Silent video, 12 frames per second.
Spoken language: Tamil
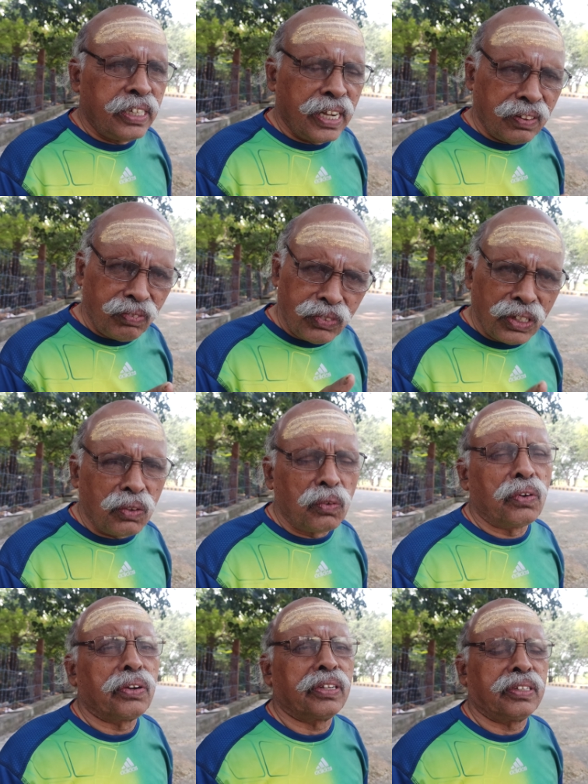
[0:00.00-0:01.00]
எந்த
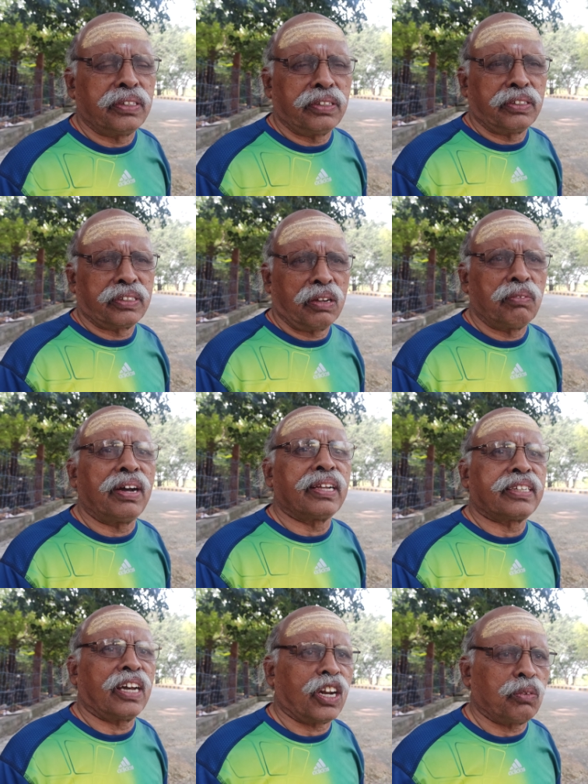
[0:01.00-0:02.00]
ஒரு
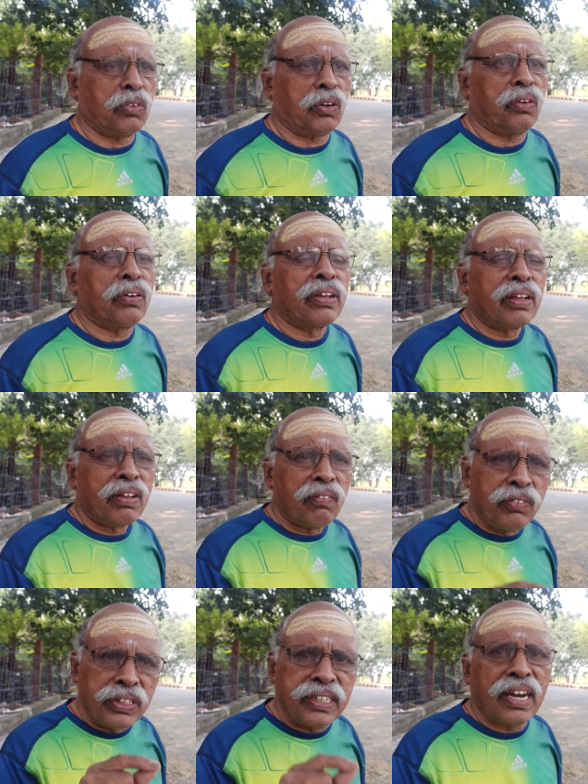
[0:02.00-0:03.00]
சமாச்சாரமும்
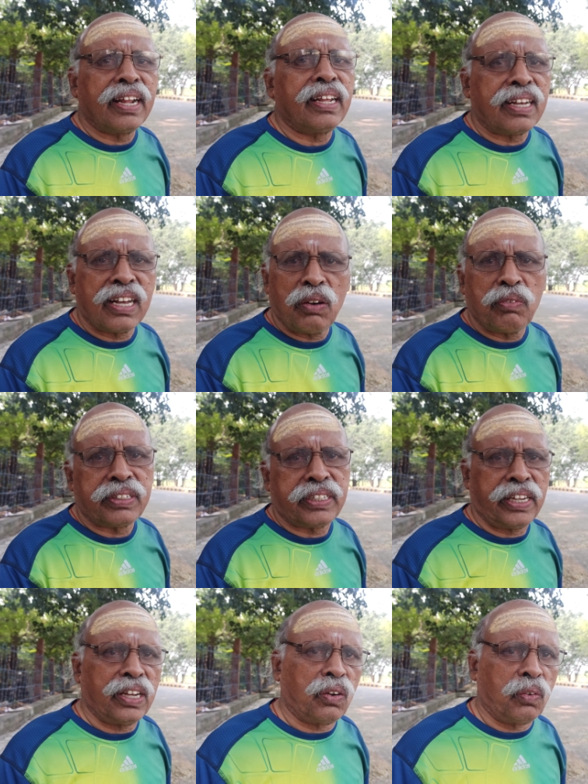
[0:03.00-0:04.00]
விசாரிக்காமல்
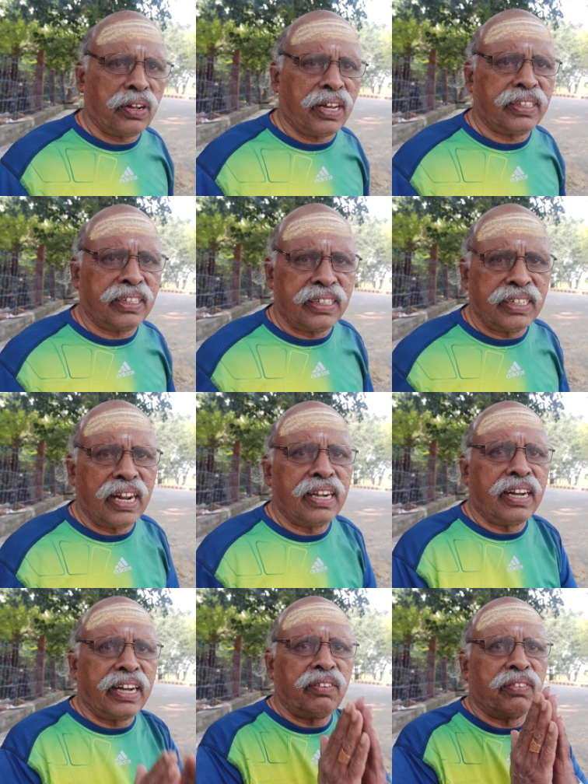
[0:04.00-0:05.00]
செய்யக்கூடாது
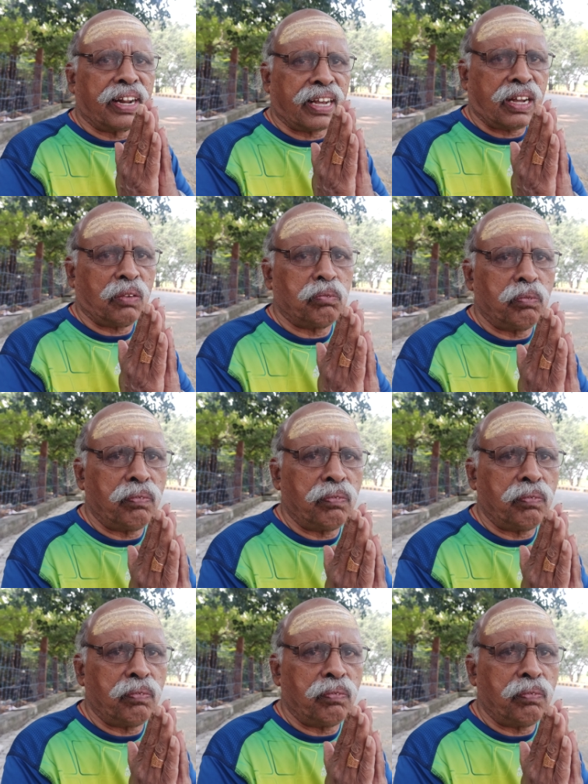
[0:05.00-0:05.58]
நன்றி வணக்கம்